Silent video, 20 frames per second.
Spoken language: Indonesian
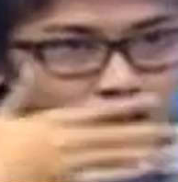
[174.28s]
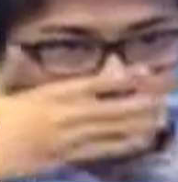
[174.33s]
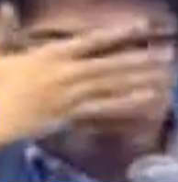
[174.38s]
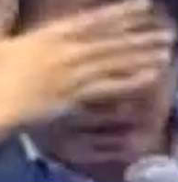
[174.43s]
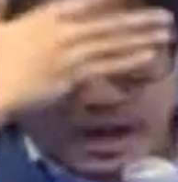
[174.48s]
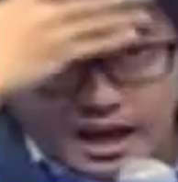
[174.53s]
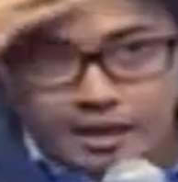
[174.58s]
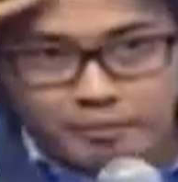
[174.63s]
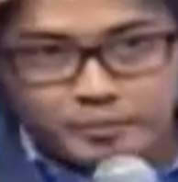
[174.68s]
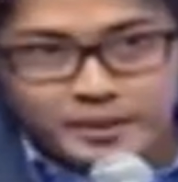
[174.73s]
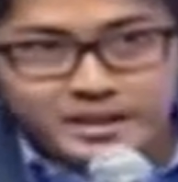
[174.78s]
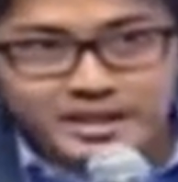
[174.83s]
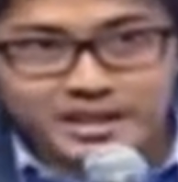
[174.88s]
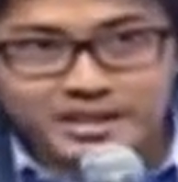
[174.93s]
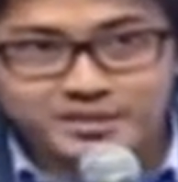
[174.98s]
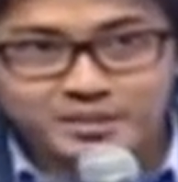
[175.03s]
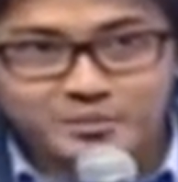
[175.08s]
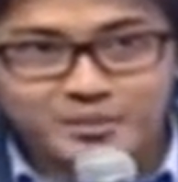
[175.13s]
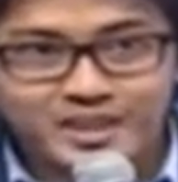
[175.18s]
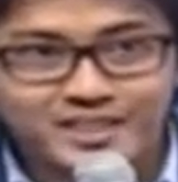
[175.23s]
uh, belah
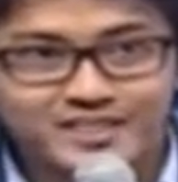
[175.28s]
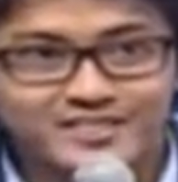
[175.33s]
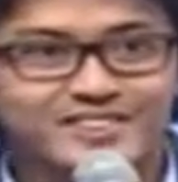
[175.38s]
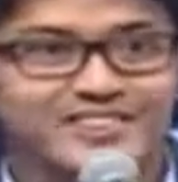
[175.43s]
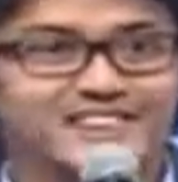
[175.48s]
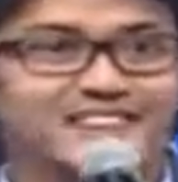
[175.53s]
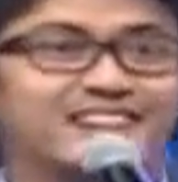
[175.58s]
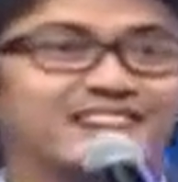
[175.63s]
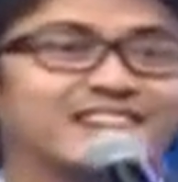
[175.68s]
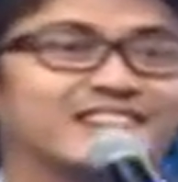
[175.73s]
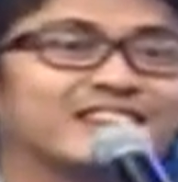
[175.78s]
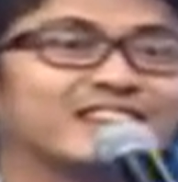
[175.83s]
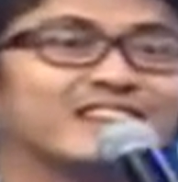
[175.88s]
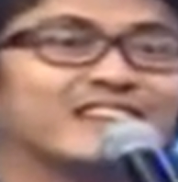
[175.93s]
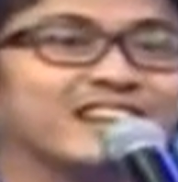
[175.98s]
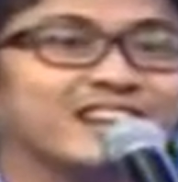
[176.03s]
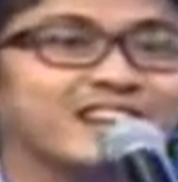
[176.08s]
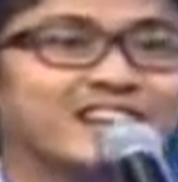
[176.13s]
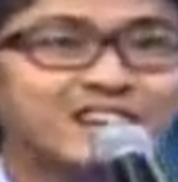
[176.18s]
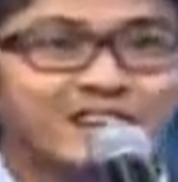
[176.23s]
pinggir tebing. Wah,
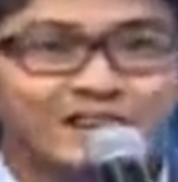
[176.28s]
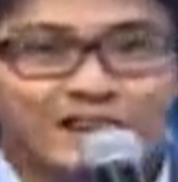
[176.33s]
ada.